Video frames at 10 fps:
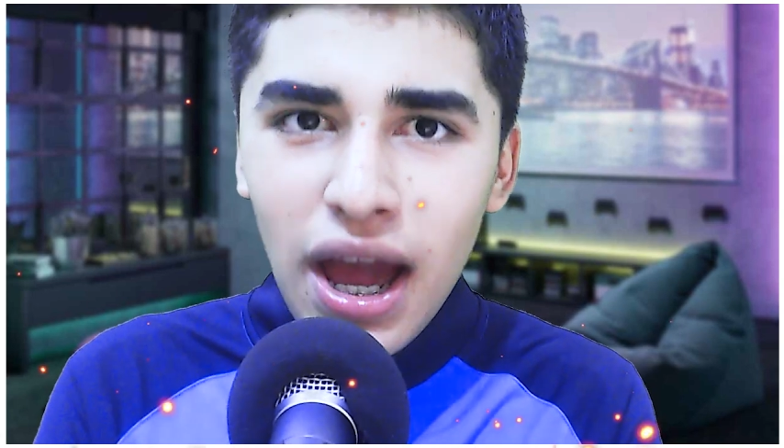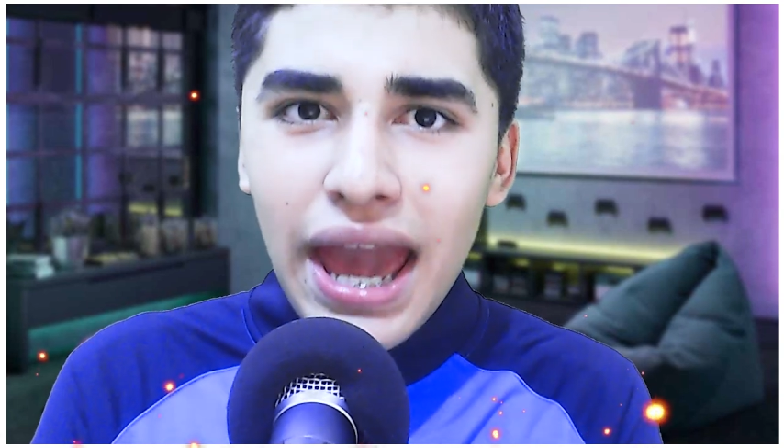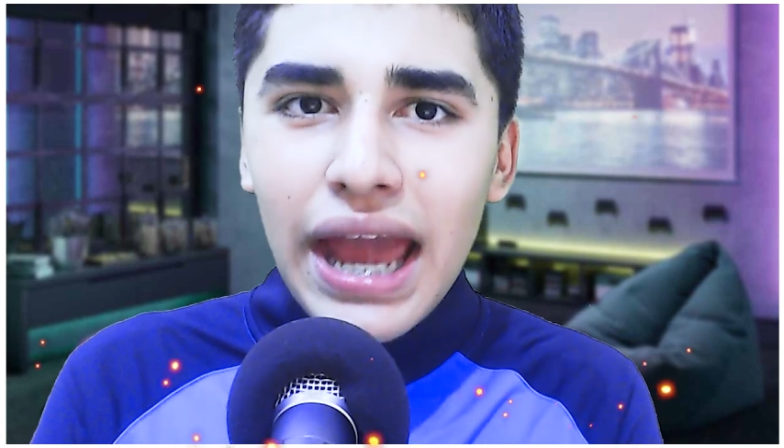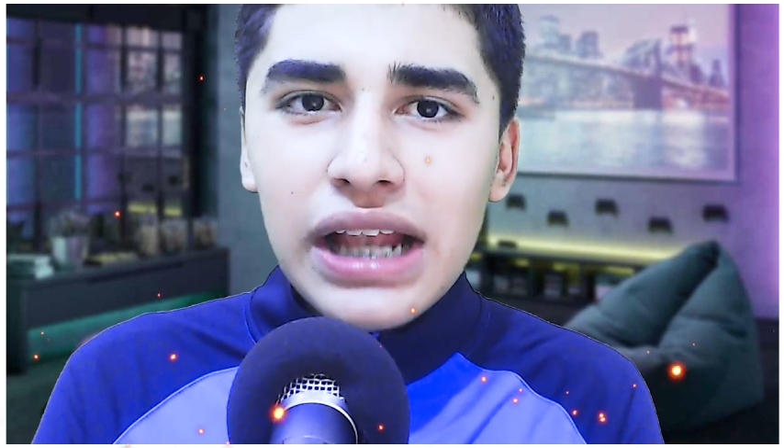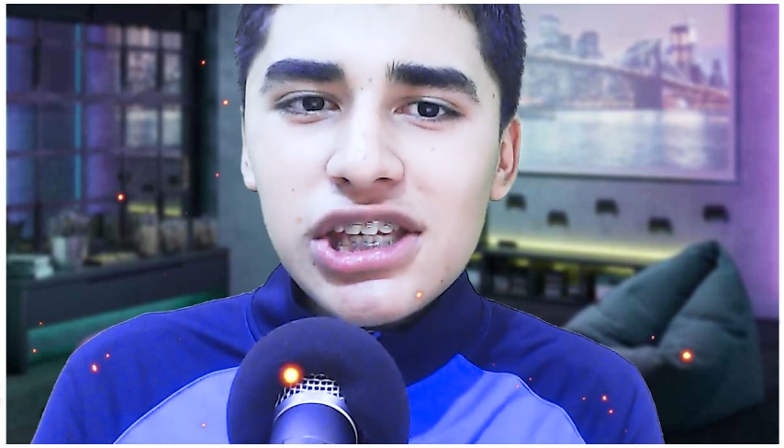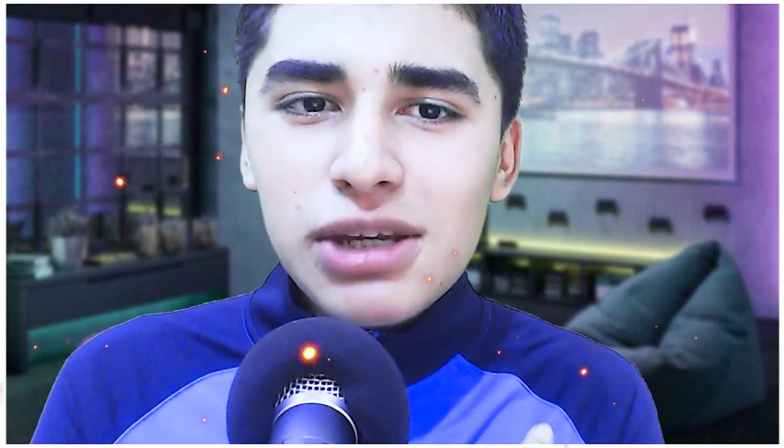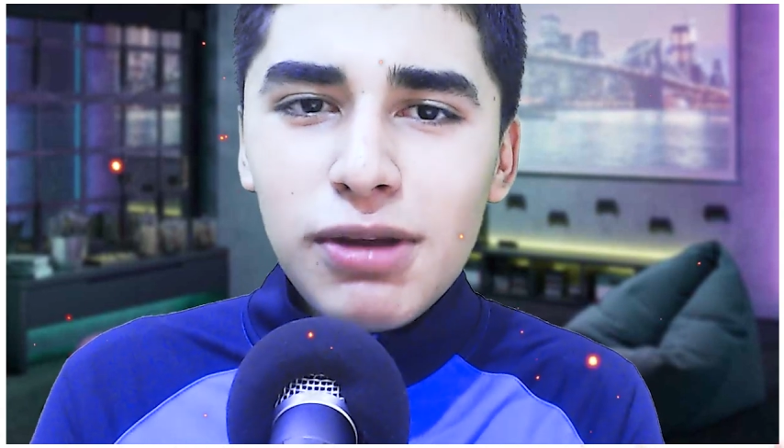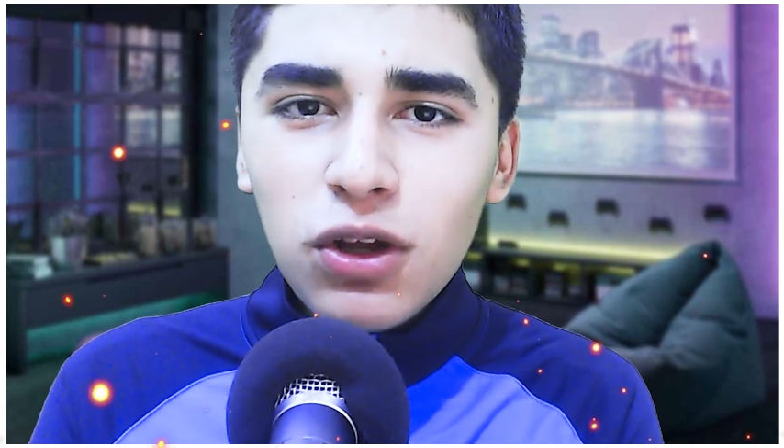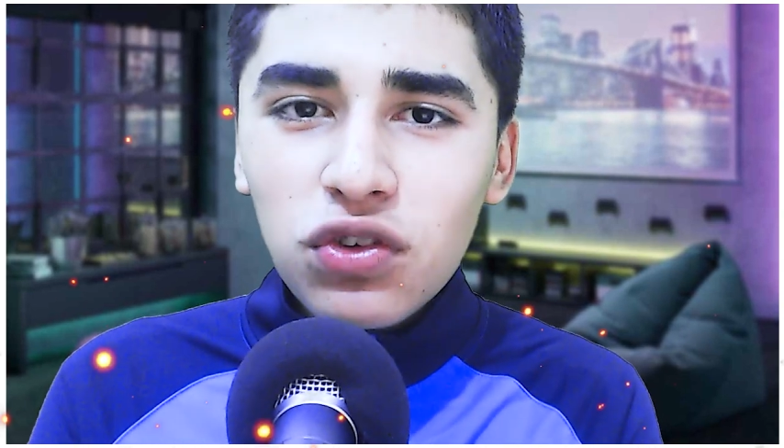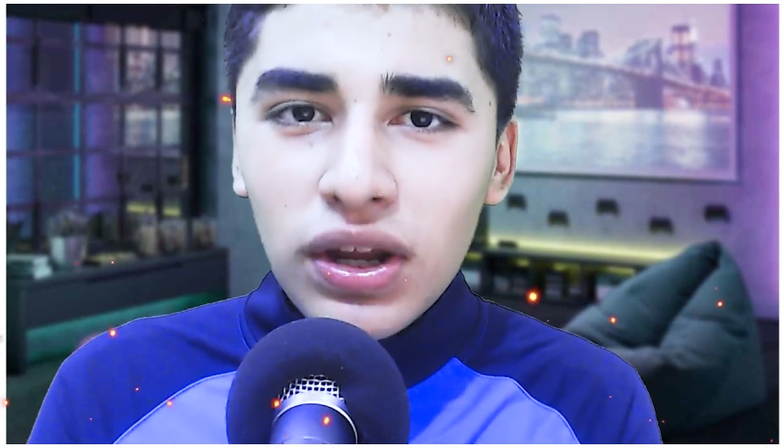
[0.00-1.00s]
el Jimmy
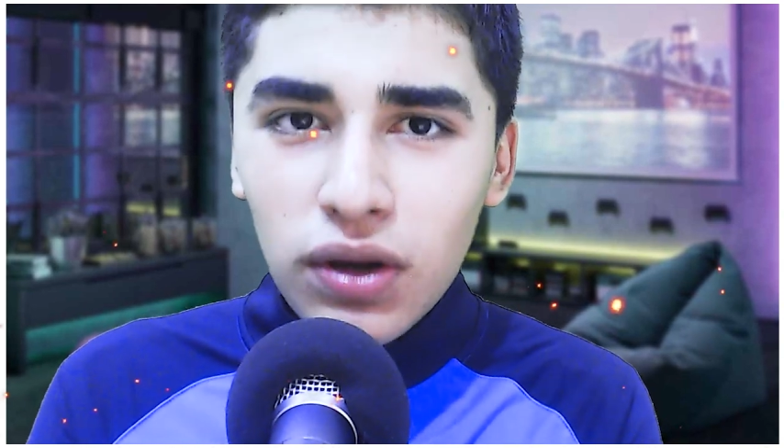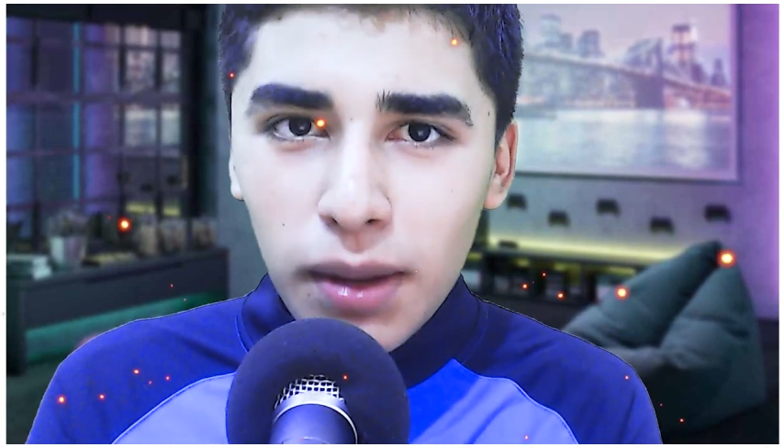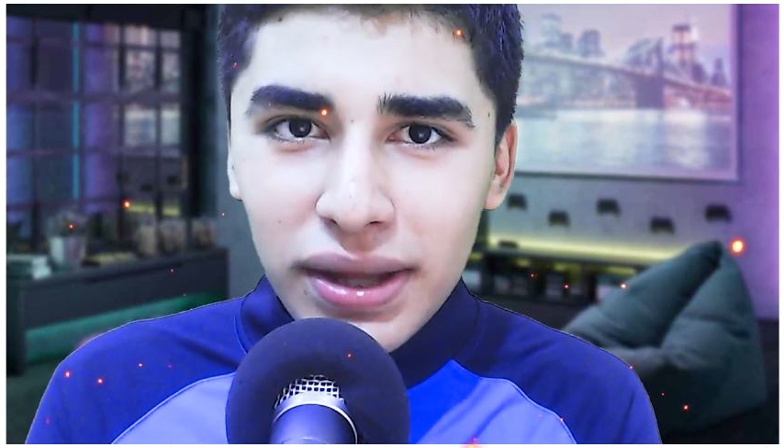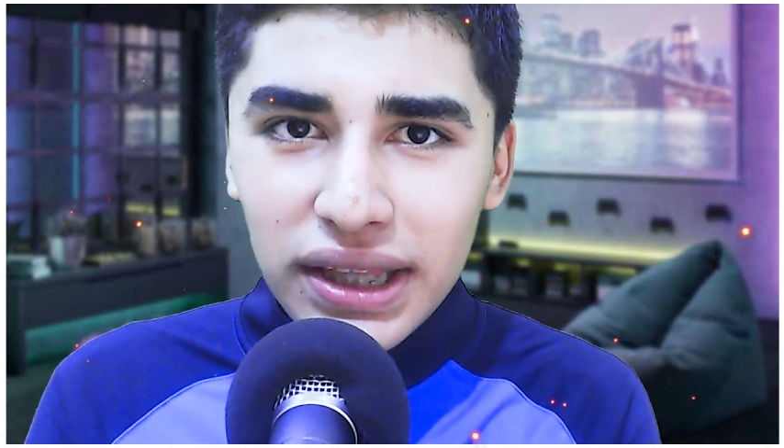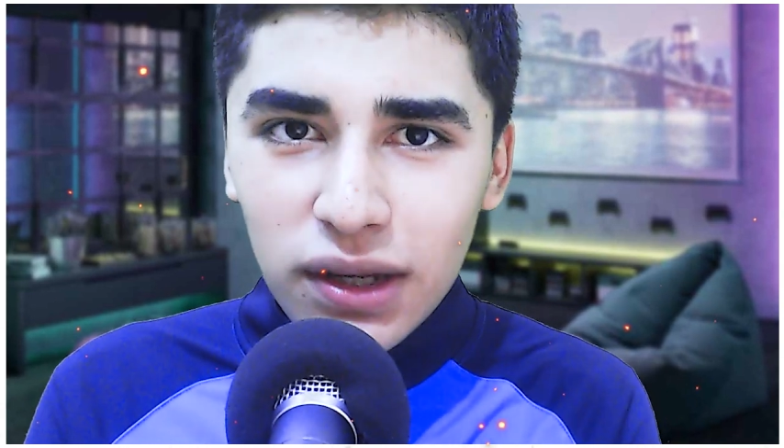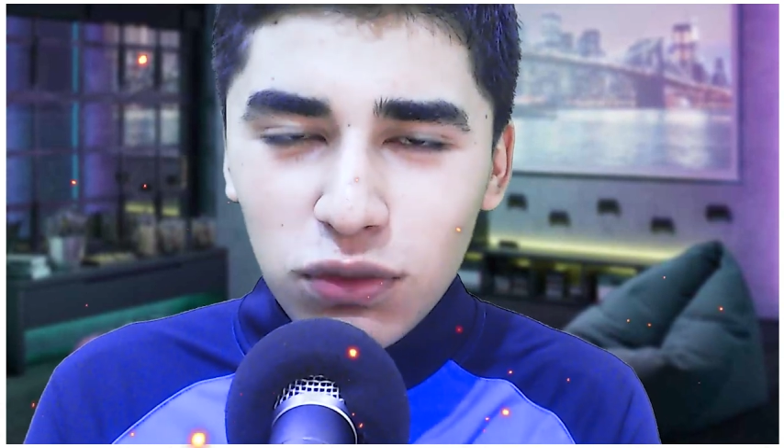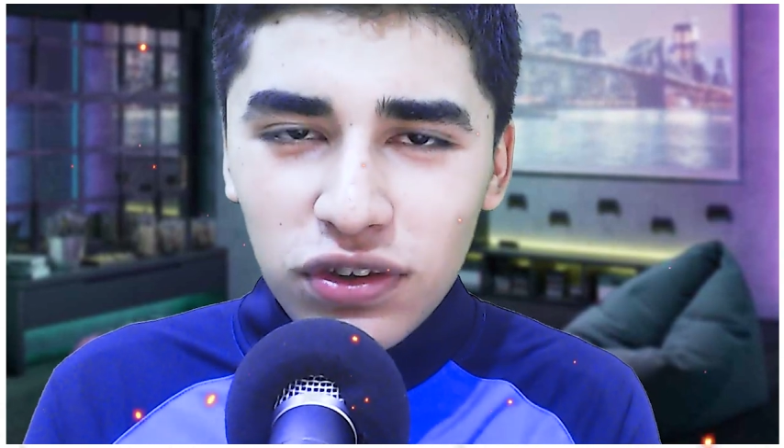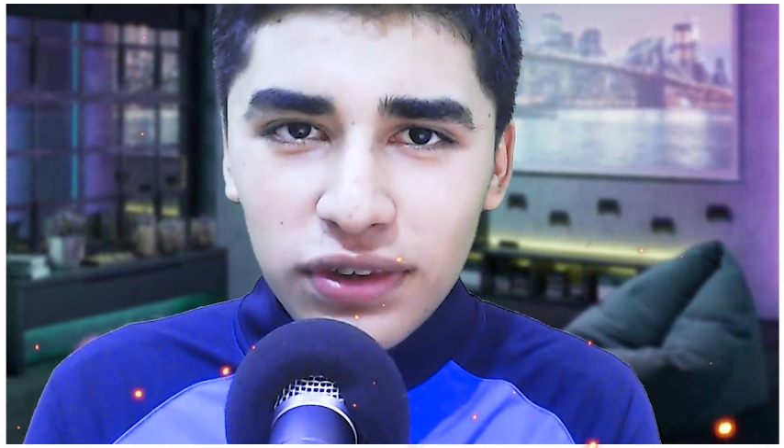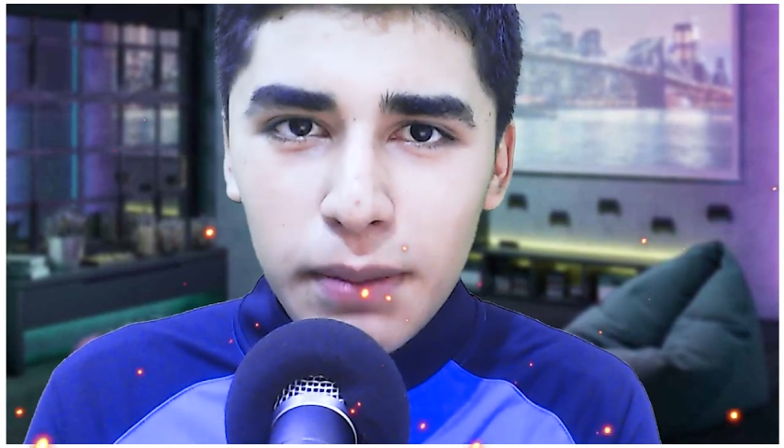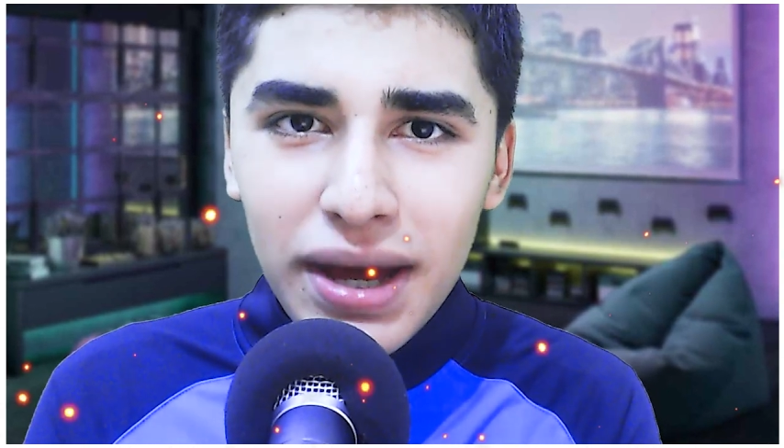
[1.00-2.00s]
Lozano, que mandaría un
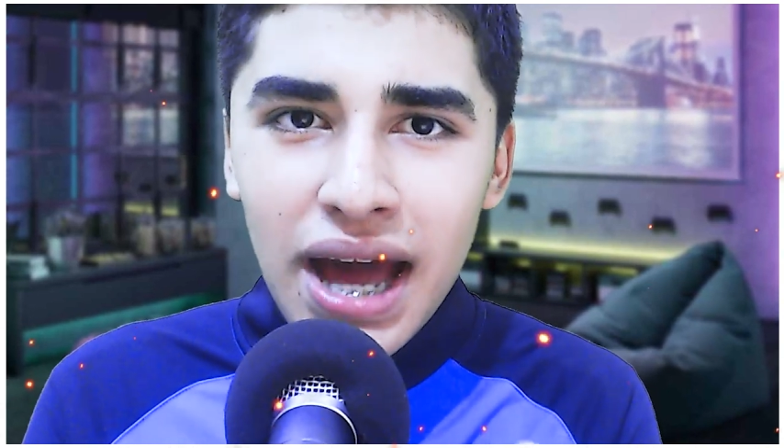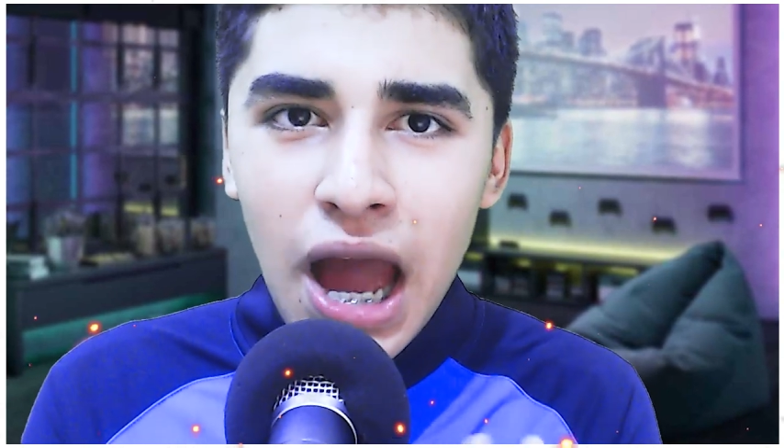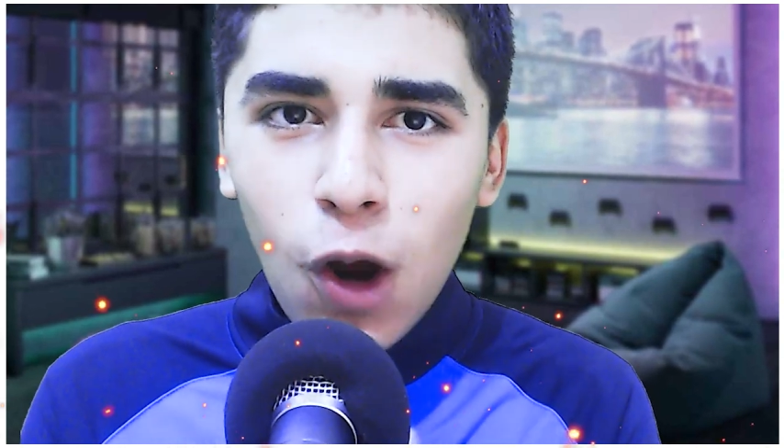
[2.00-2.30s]
sistema